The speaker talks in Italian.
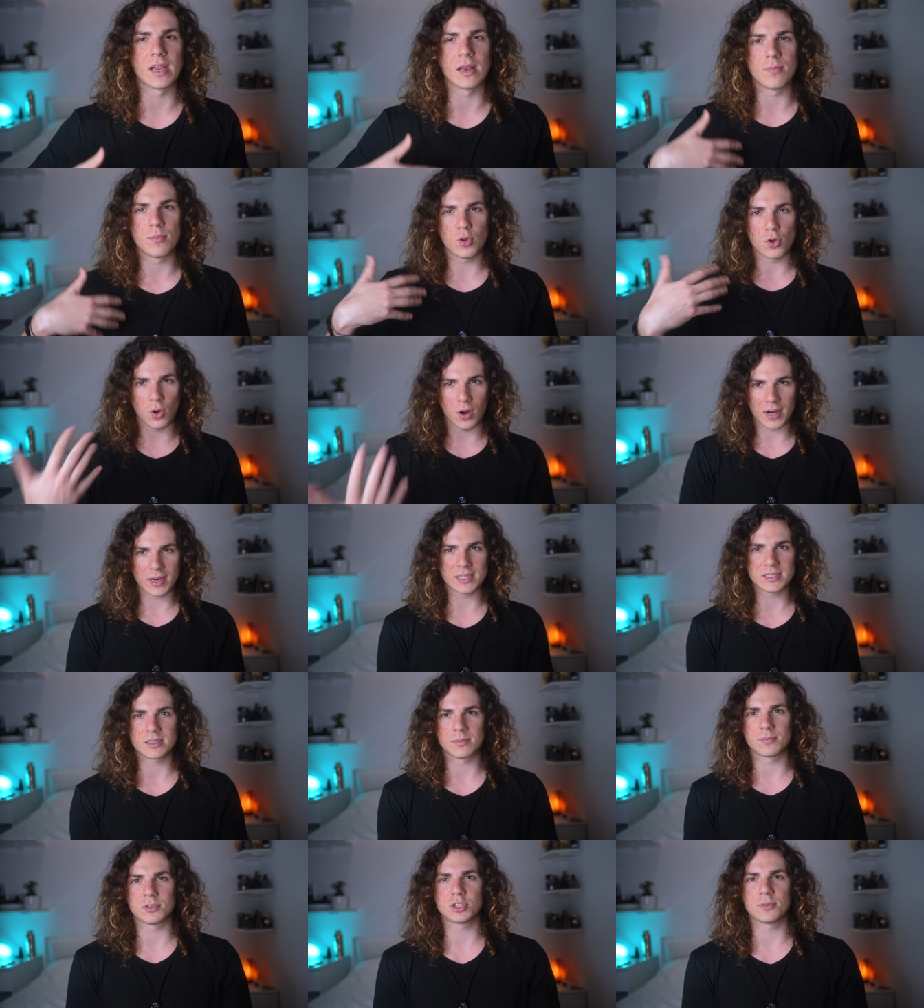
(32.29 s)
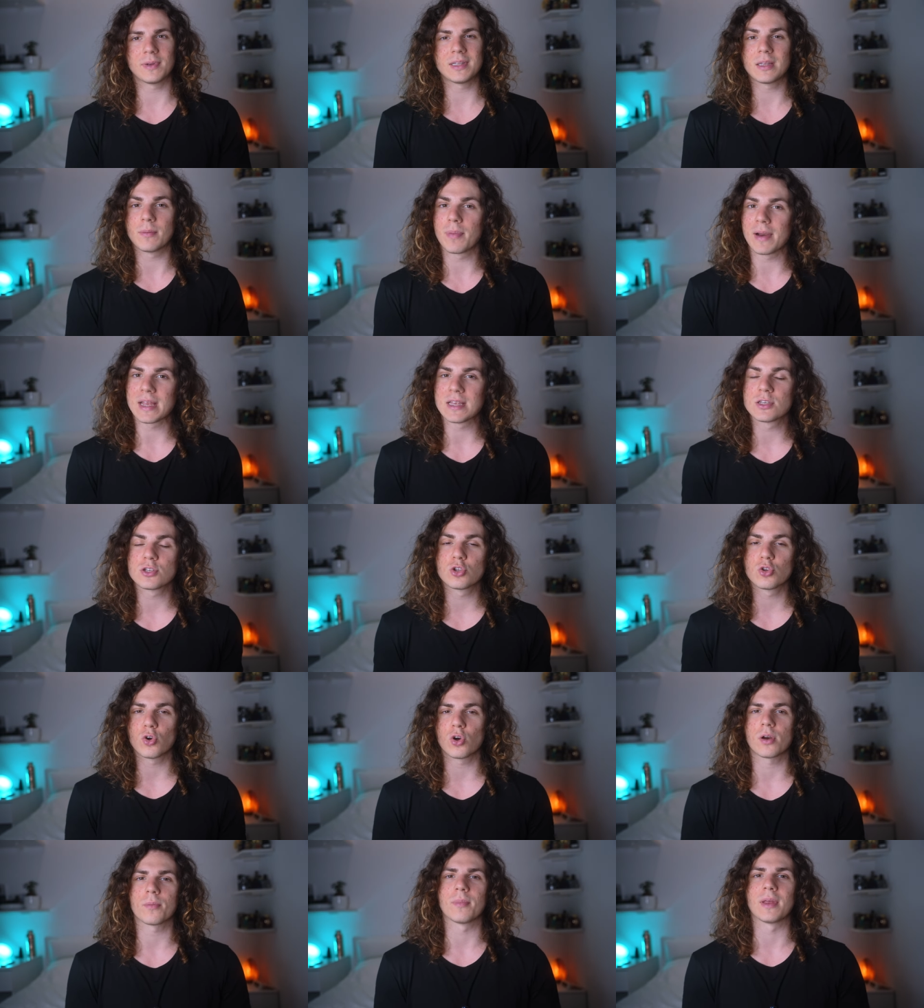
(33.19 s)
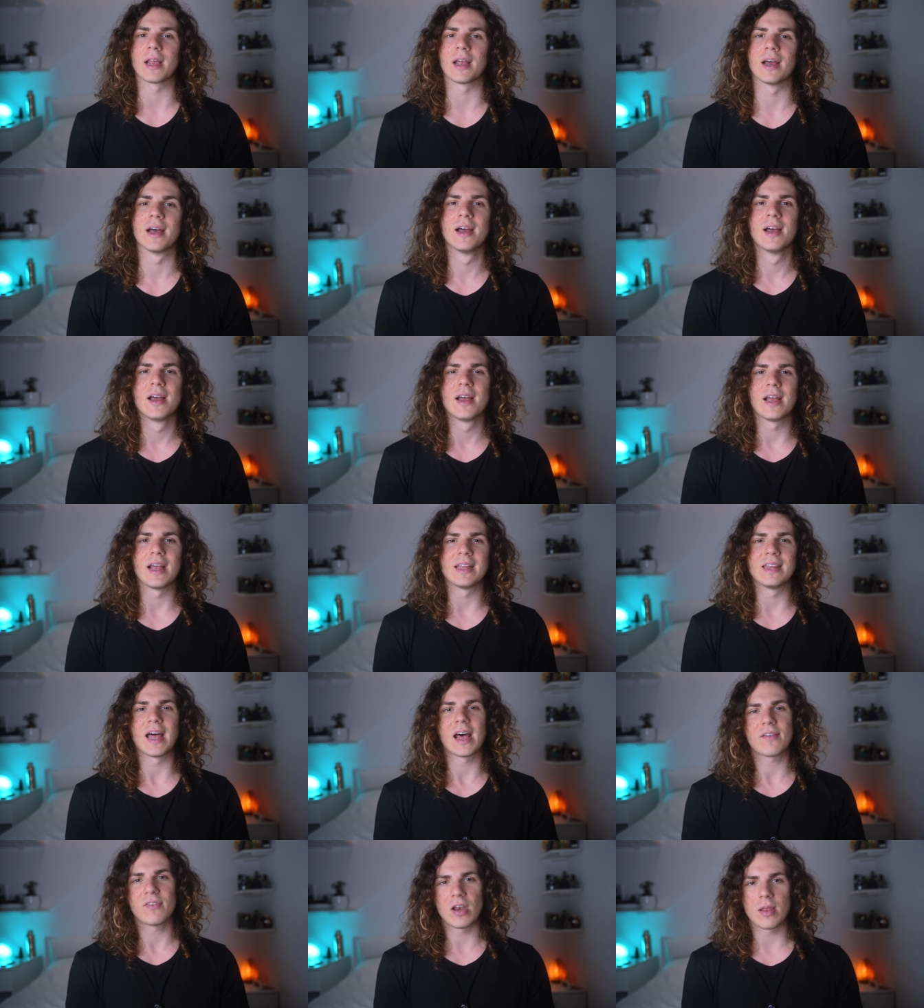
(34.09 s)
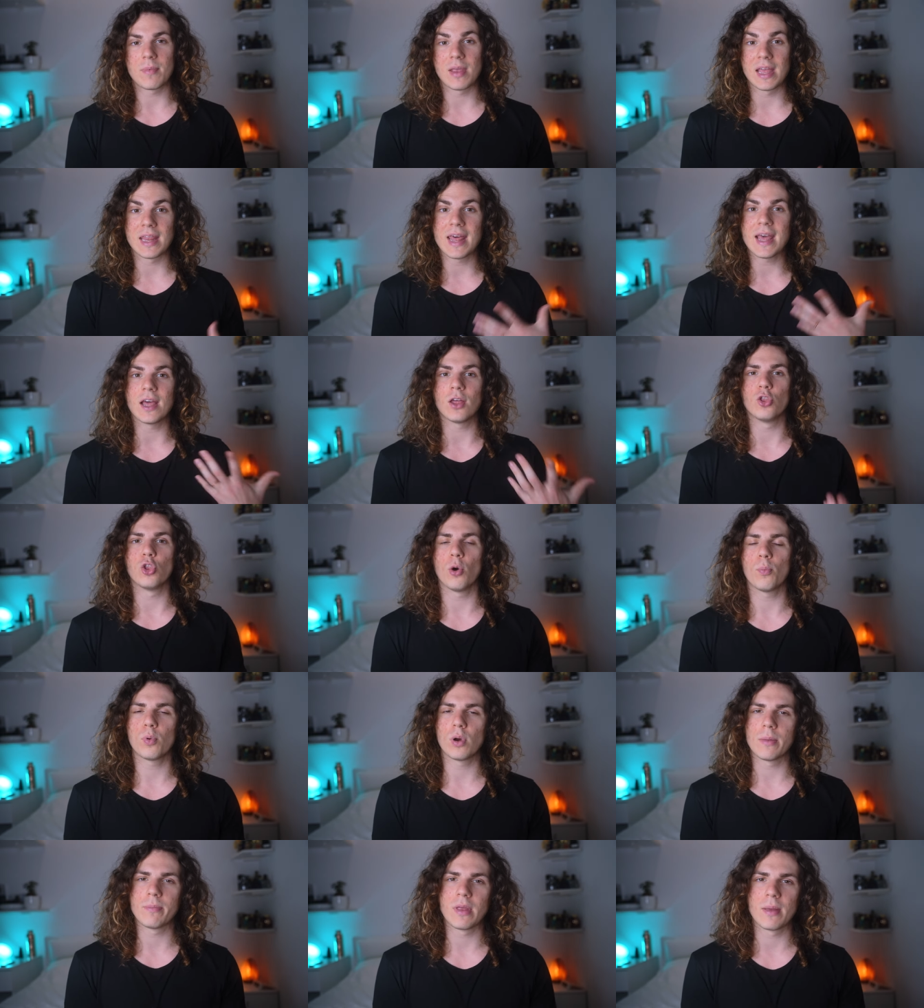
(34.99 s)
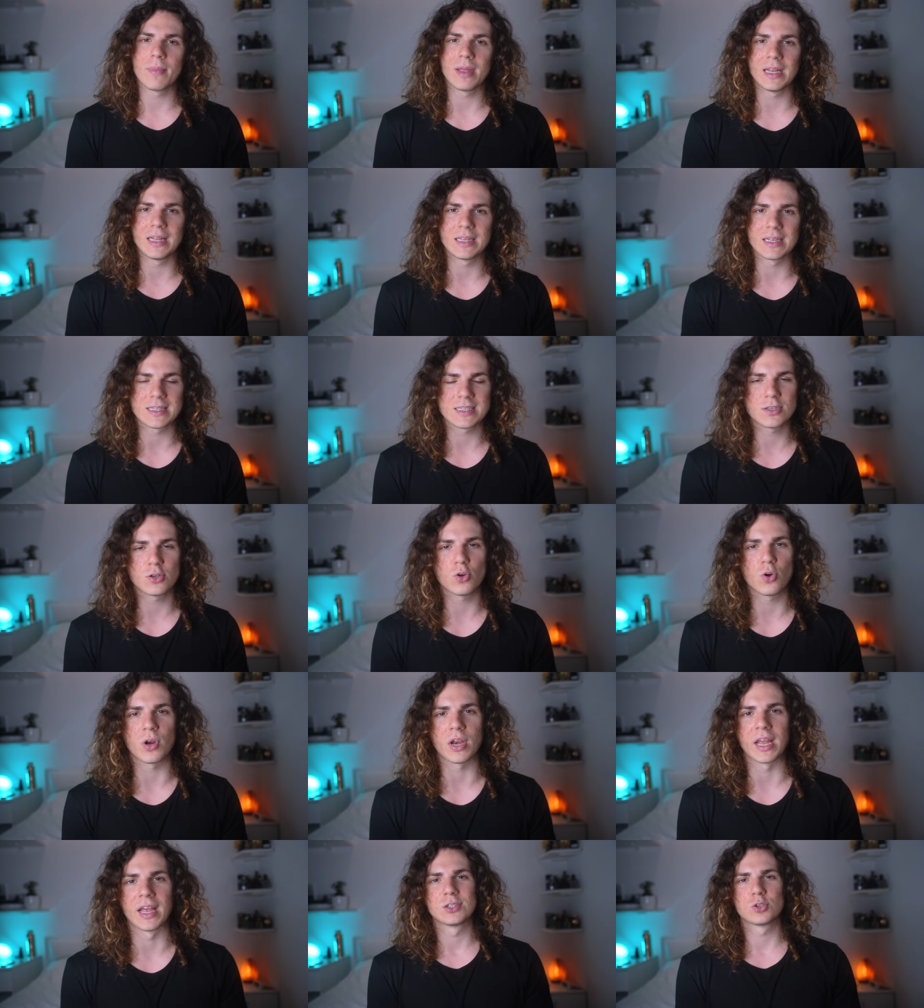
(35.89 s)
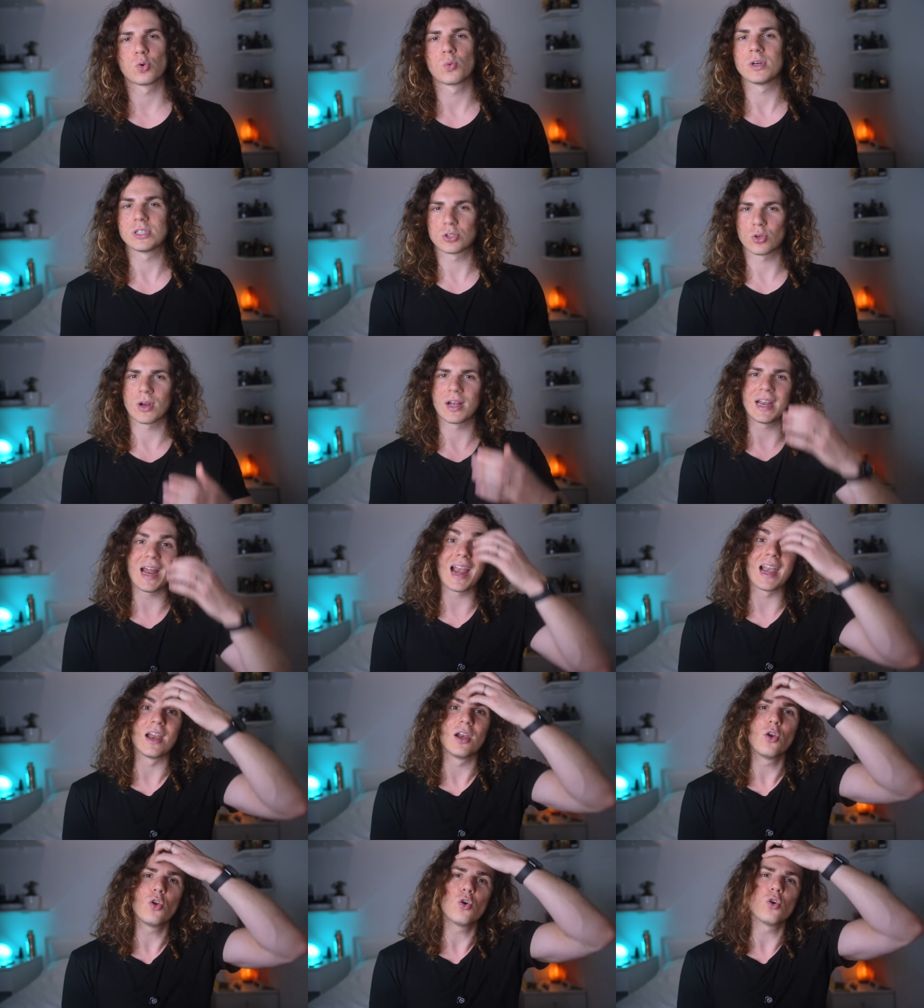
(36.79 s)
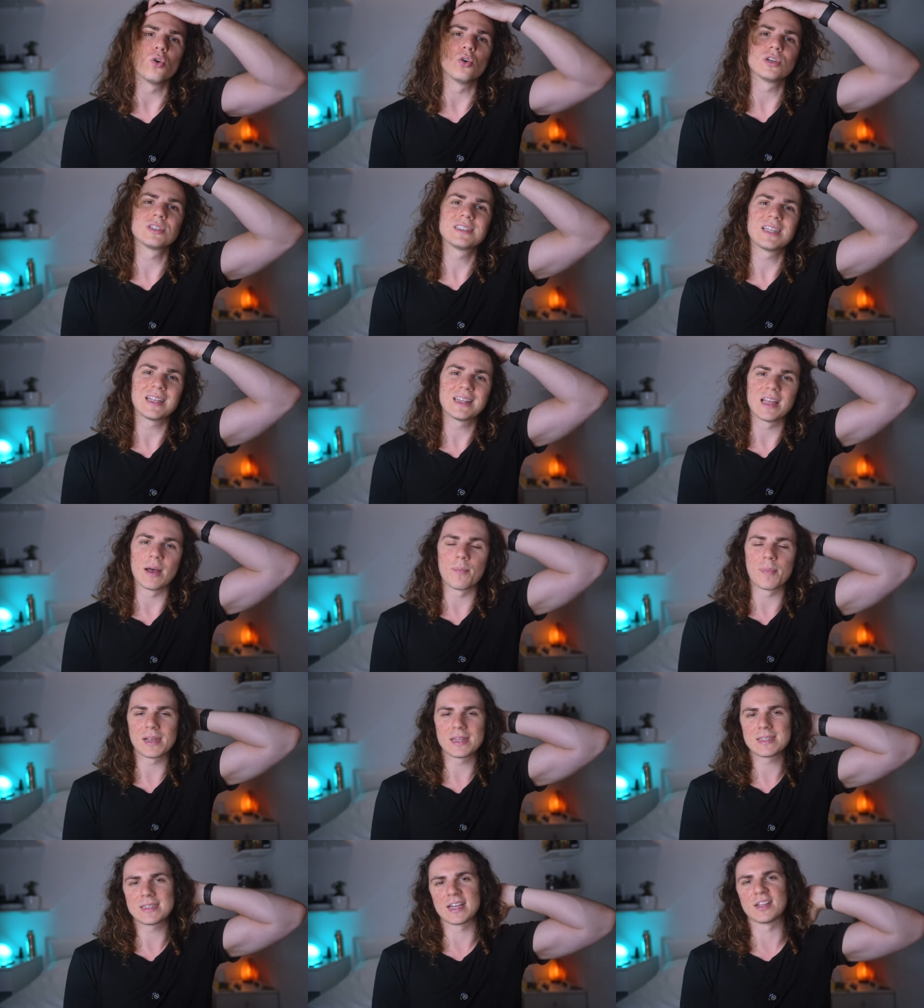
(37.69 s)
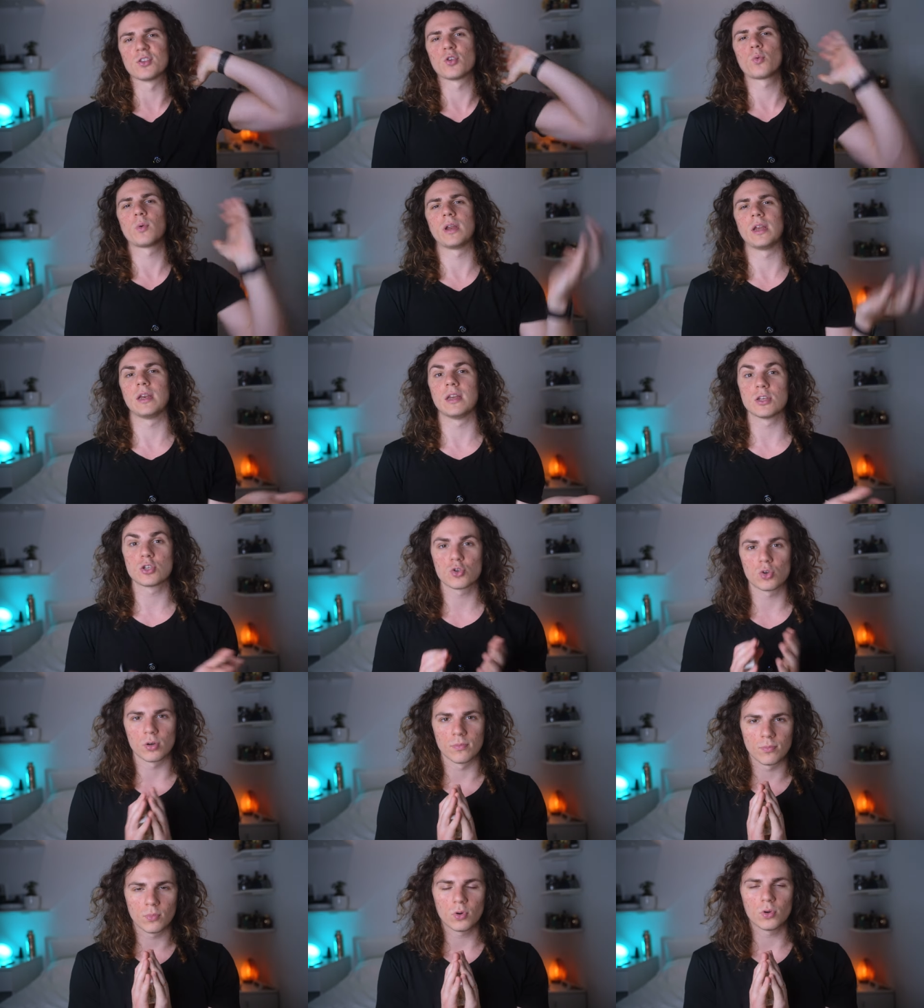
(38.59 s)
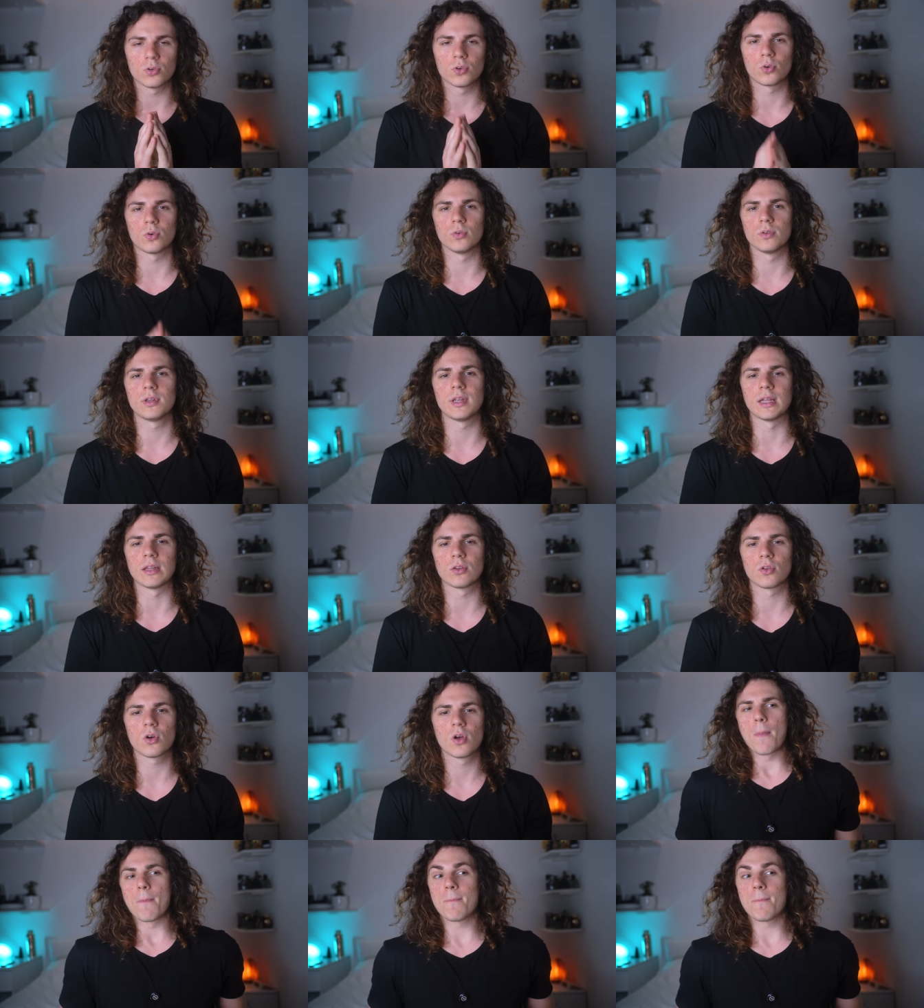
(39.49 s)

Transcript: il mio anche semplicemente brainstorming e darvi le mie idee dopo le mie meditazioni su questo canale, lo state apprezzando, quindi ne sono molto contento,